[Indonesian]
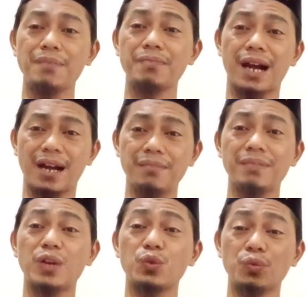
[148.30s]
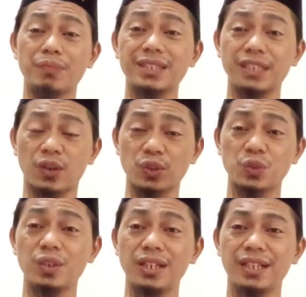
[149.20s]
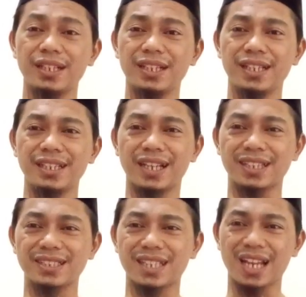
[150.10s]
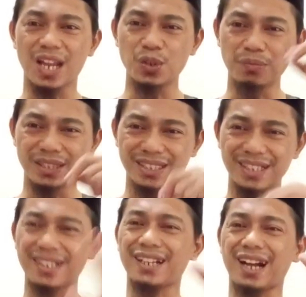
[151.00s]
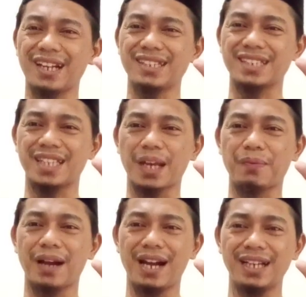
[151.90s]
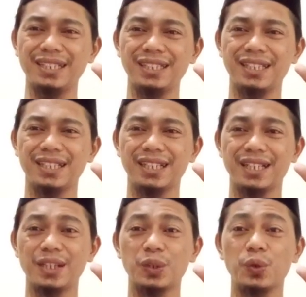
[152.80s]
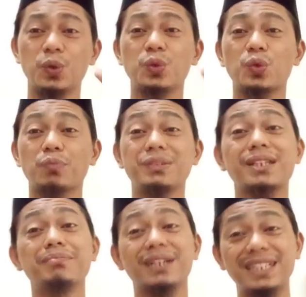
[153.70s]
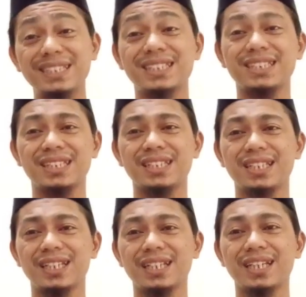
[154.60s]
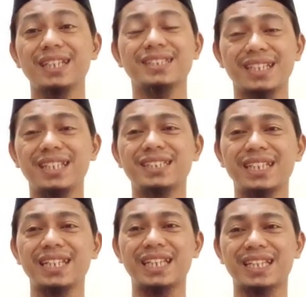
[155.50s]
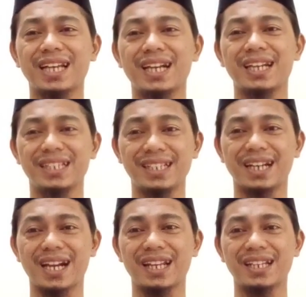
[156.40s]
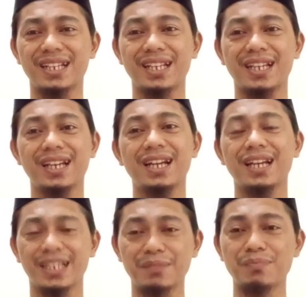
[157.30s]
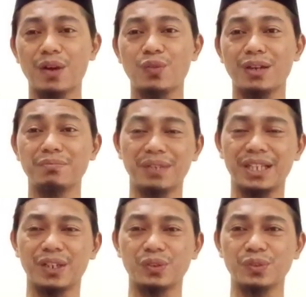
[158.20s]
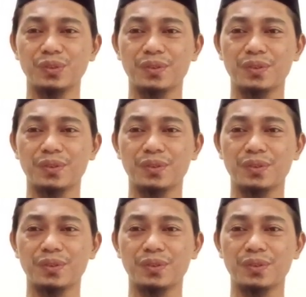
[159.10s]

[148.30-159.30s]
hamba-hamba umatnya Rasul yang selalu bersedekah di setiap hari untuk bisa mengisi sendi-sendi kita dengan himbauan beliau.